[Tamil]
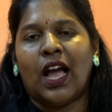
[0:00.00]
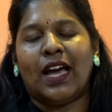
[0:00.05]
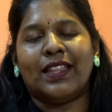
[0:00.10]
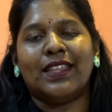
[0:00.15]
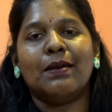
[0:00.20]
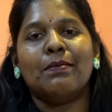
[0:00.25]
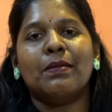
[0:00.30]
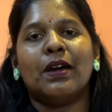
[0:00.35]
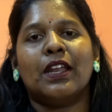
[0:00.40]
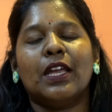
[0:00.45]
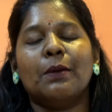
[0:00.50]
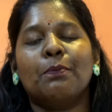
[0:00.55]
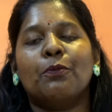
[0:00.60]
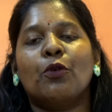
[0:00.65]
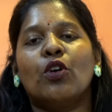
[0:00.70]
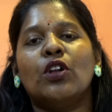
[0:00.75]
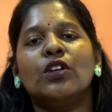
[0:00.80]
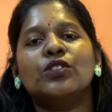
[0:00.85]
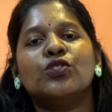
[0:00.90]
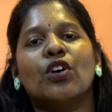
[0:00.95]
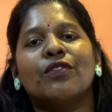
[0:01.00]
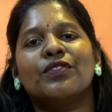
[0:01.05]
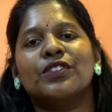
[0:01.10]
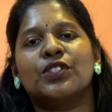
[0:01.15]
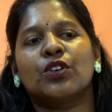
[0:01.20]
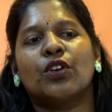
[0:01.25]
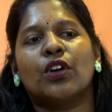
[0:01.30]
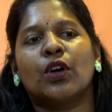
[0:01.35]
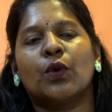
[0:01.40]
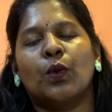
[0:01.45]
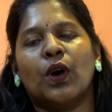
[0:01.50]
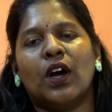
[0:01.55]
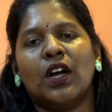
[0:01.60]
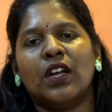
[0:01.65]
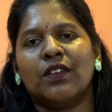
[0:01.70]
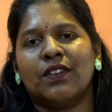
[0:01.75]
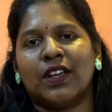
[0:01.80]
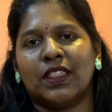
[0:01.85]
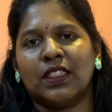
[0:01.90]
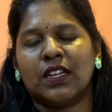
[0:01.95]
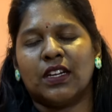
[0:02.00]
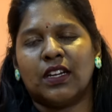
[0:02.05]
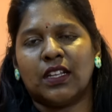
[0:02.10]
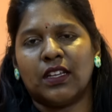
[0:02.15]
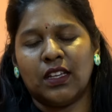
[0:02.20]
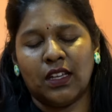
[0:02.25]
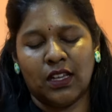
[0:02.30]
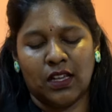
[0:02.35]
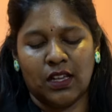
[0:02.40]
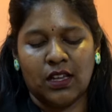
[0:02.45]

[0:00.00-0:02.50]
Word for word: அதே மாதிரி போலீஸ் ஆஃபீஸரோட ஒர்க் வந்துட்டு